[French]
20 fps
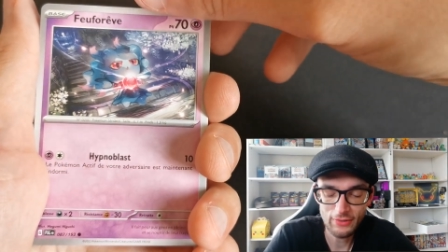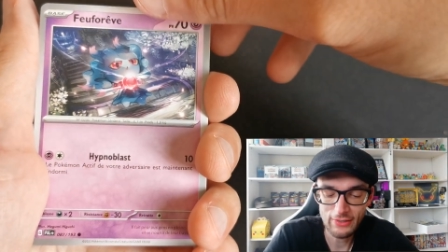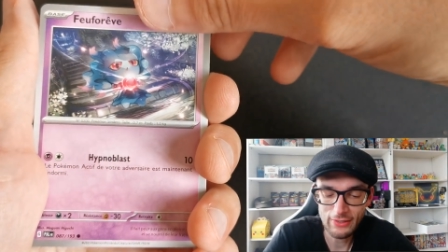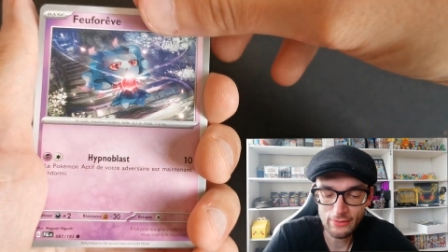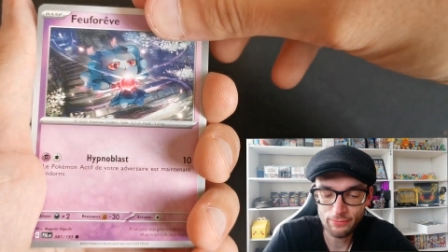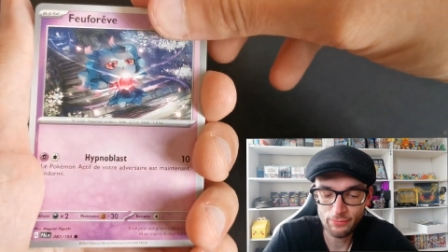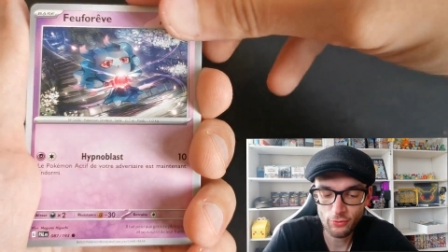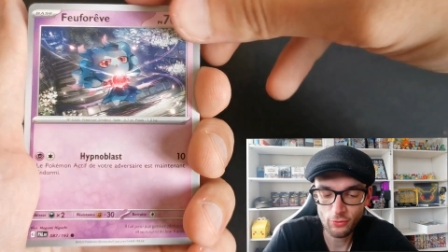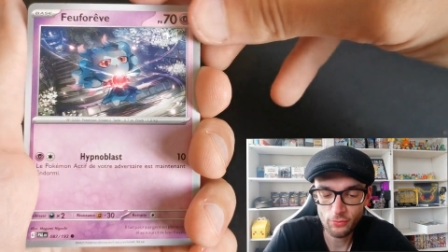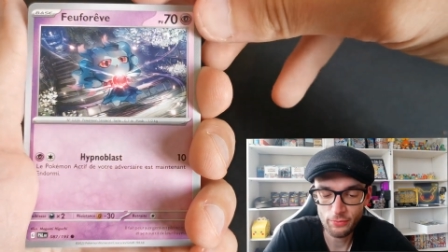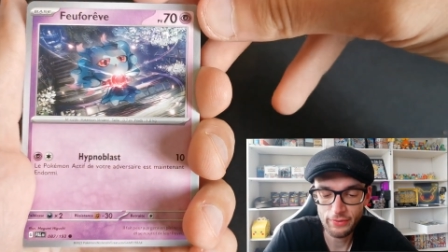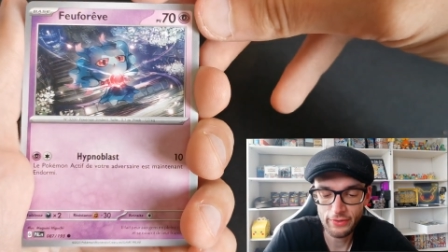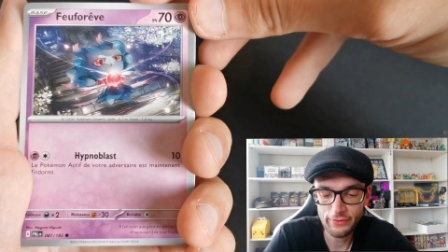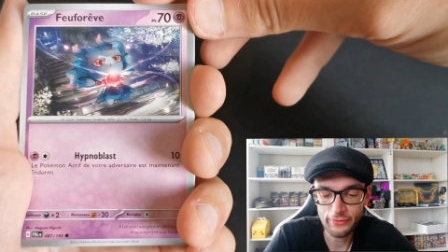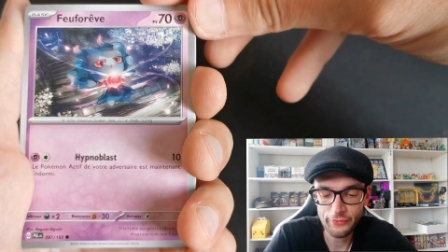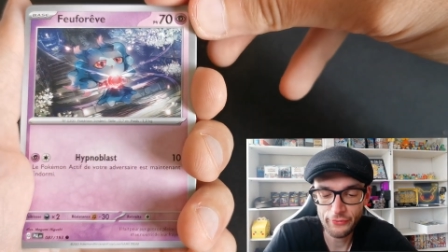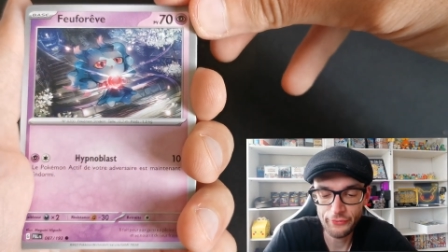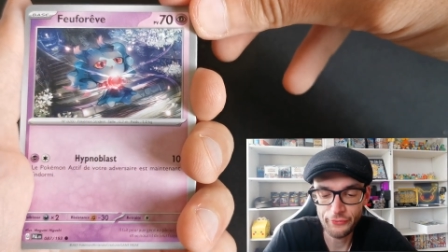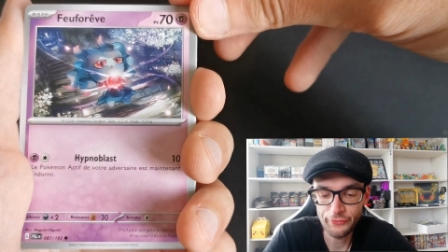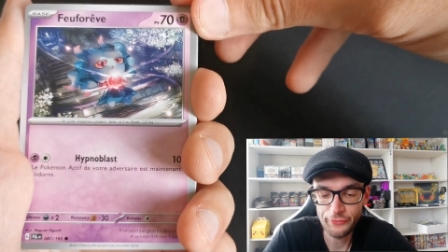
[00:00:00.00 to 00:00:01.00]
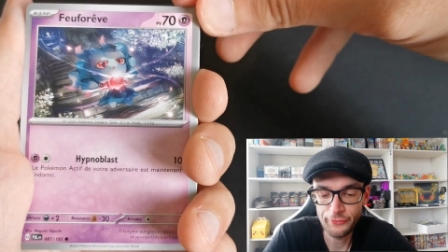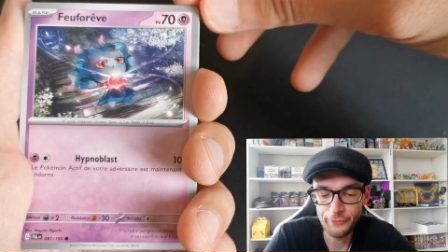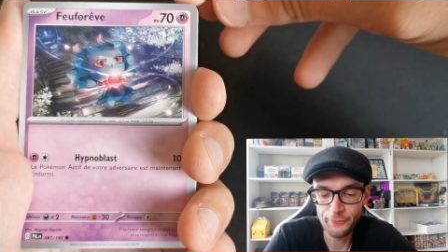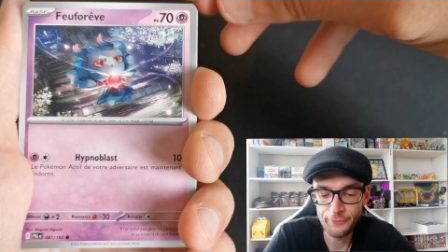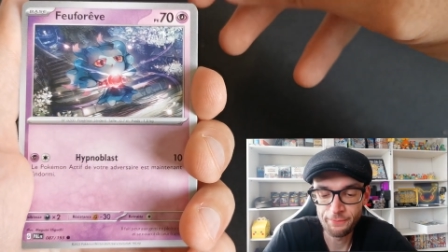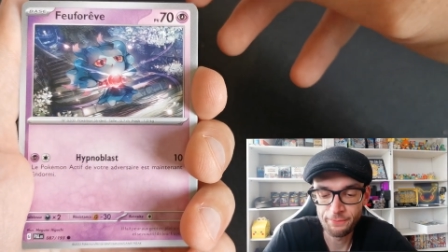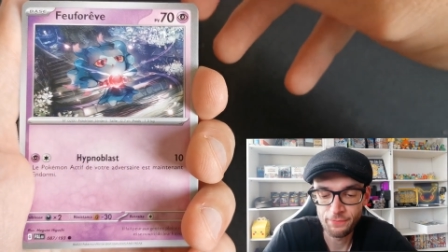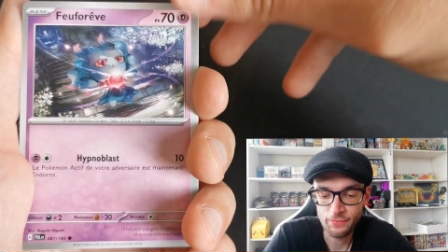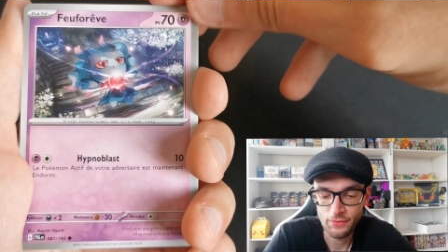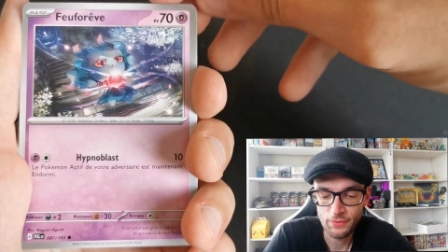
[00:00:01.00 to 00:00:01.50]
la première euh,
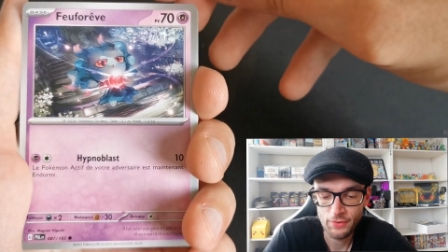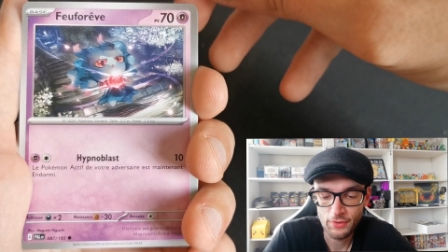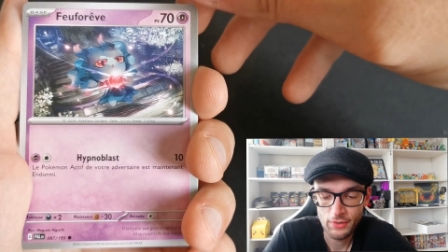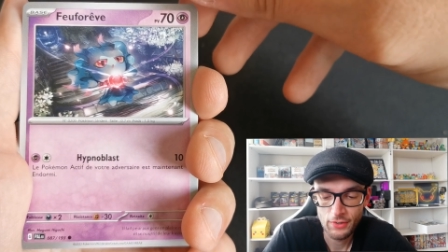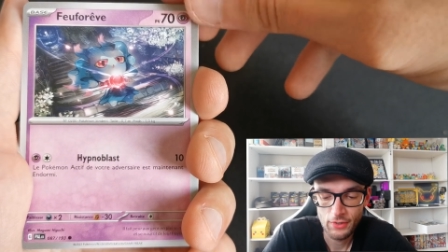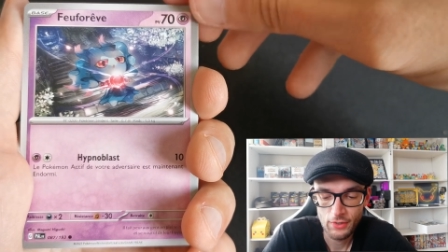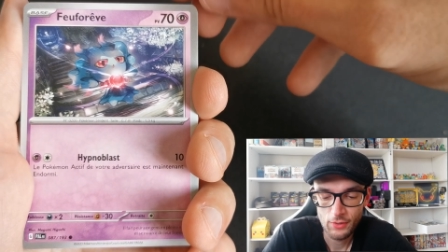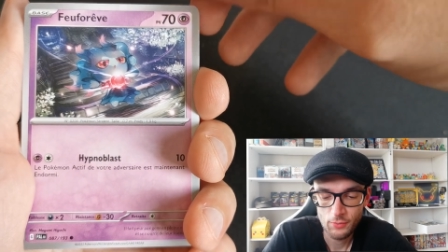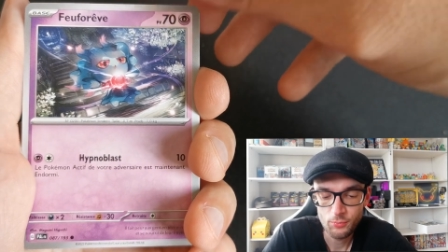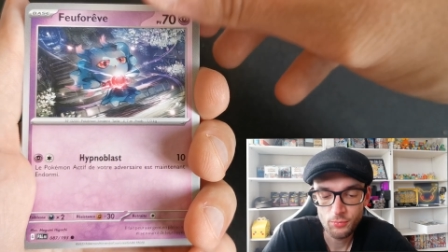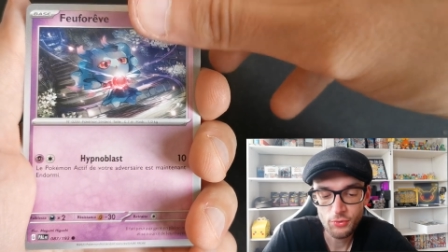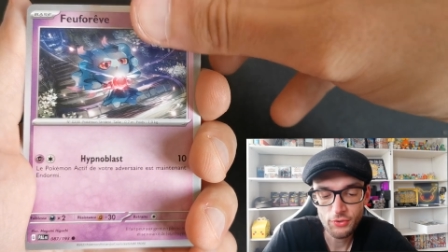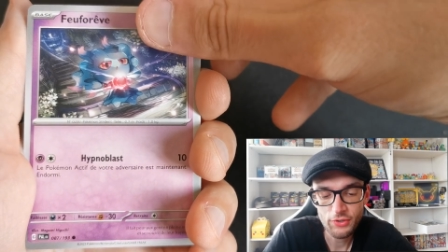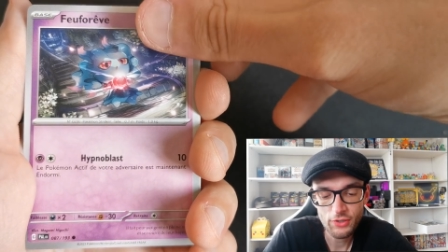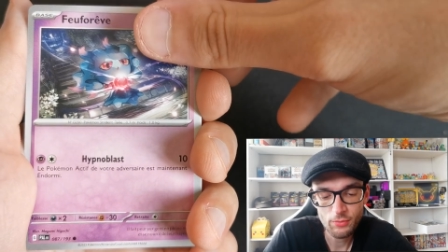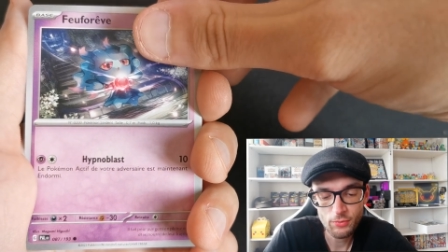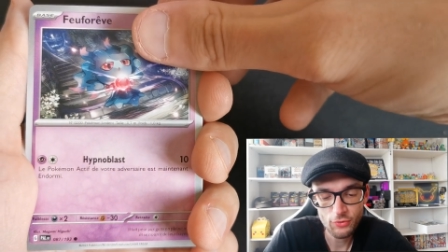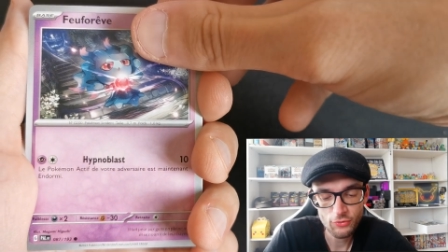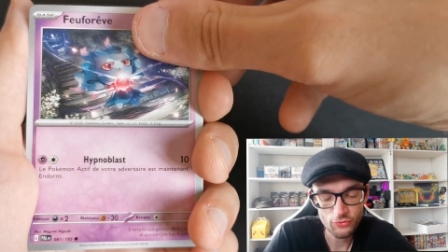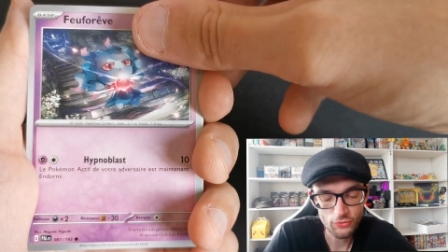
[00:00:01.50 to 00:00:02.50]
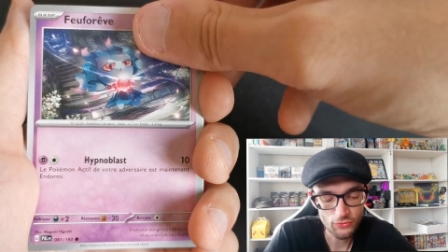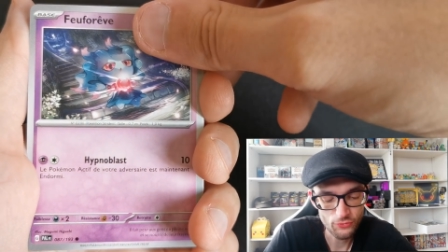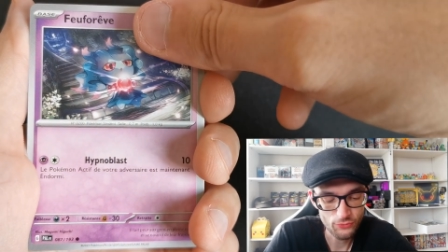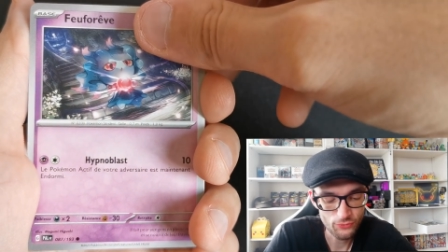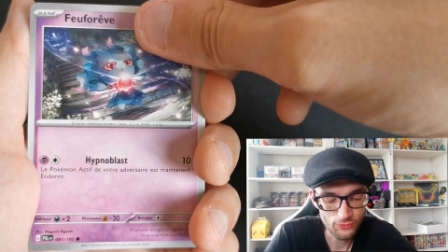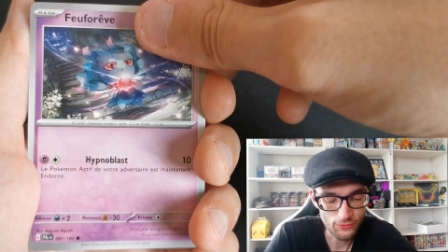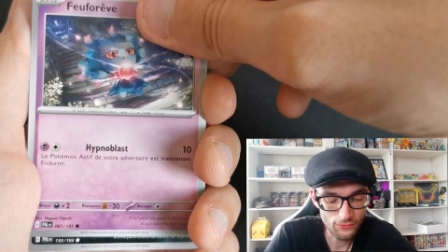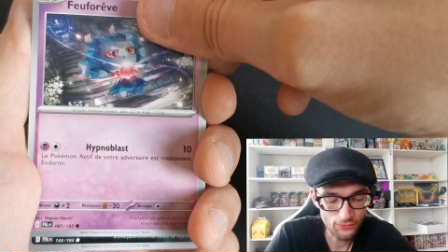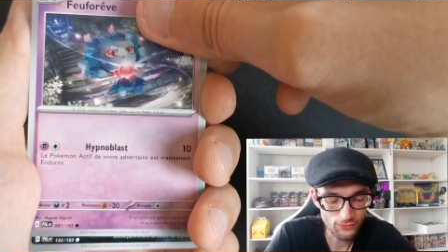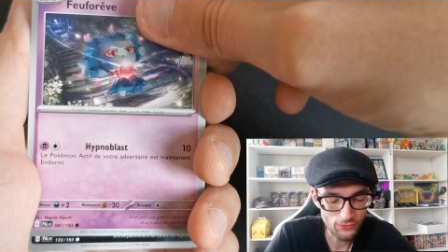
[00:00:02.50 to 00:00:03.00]
Pokébox.
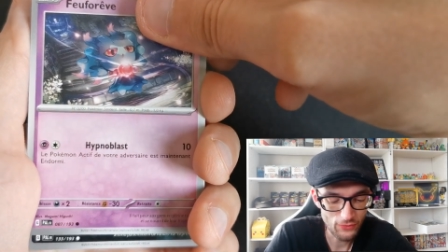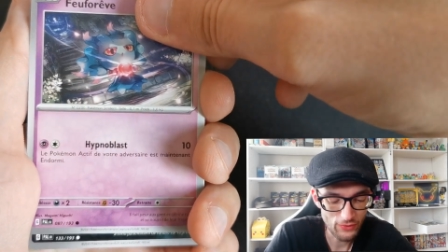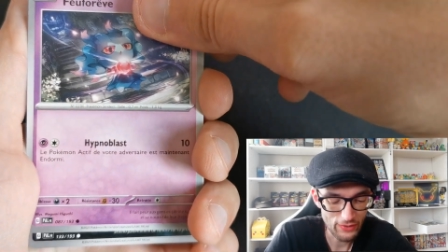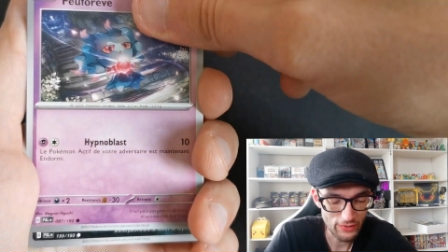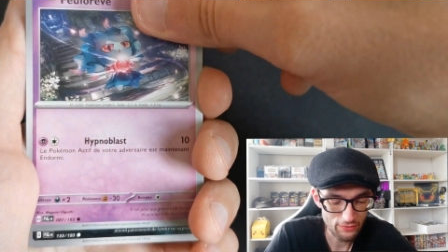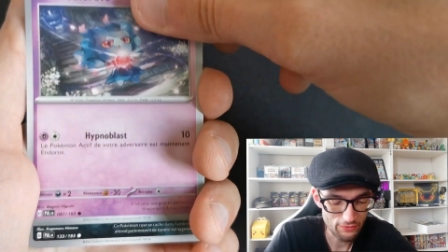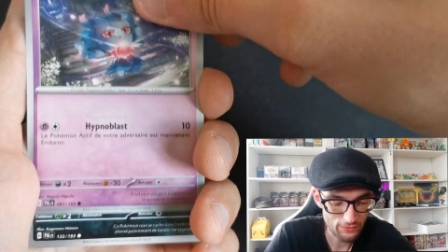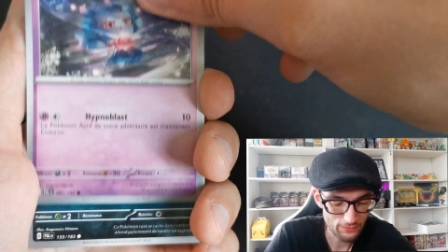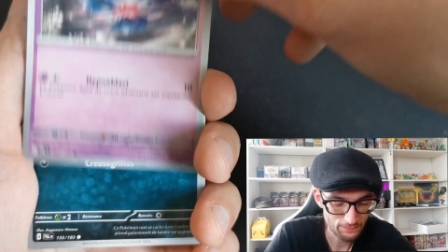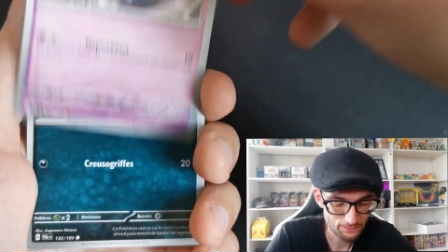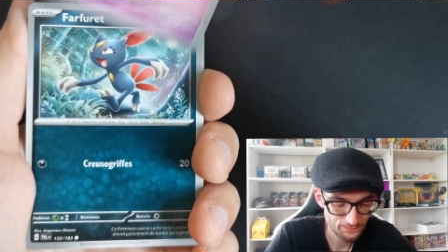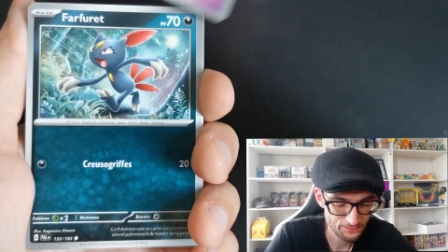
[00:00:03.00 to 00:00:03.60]
Feu Forever, euh,